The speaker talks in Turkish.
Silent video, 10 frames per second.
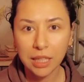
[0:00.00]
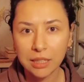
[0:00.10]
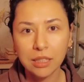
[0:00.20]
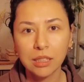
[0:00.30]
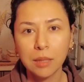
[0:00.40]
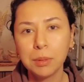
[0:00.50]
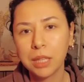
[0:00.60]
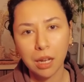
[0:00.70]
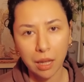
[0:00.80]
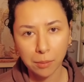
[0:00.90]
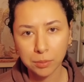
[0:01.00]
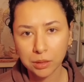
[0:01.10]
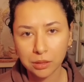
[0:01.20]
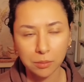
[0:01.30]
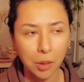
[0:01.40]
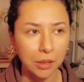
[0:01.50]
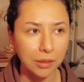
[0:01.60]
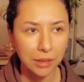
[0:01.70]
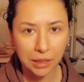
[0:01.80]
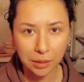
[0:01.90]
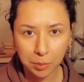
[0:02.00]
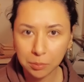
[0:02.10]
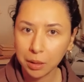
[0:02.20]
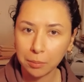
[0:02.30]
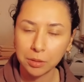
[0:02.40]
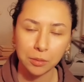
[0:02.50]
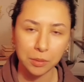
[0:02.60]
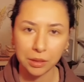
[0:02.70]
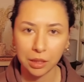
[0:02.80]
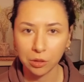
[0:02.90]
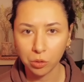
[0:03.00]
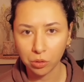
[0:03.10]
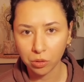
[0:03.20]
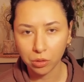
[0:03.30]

Kesinlikle bir daha yaptırırım. Artık senede bir mi yaptırması gerekiyor?